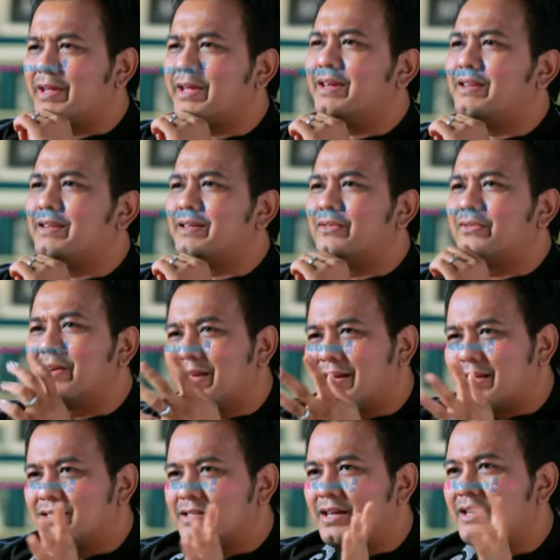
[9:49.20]
pengen gitu kan
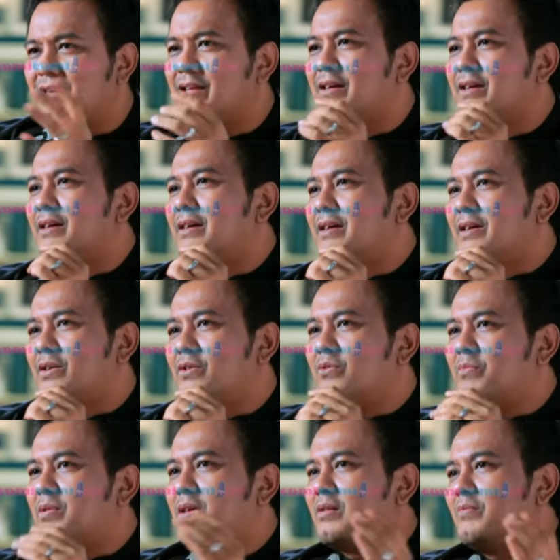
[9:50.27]
rasain kok
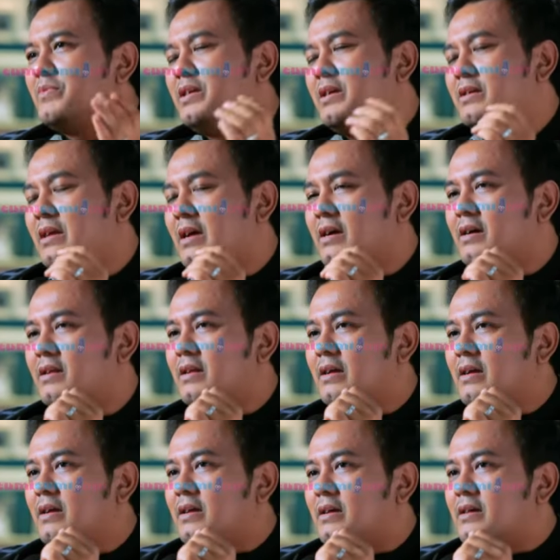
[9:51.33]
mereka menyanyiakan.
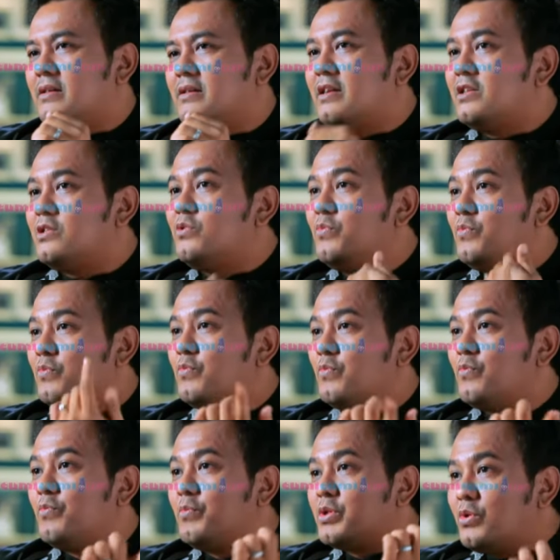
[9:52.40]
dan itu
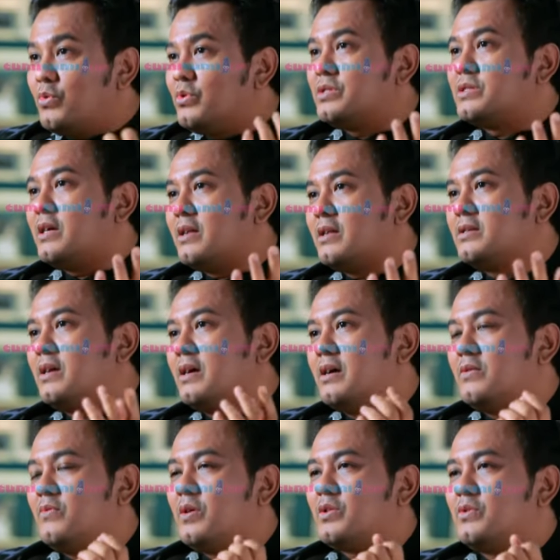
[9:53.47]
betul saya
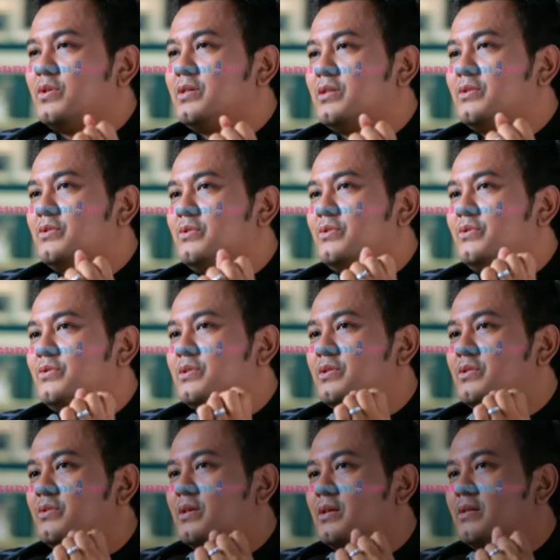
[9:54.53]
rasakan waktu itu dulu
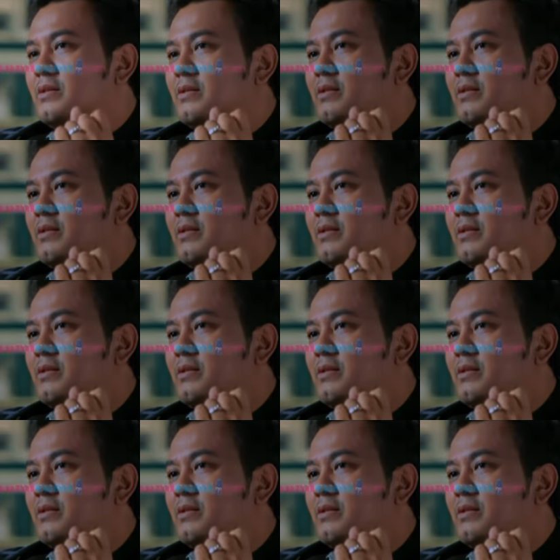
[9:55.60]
gitu kan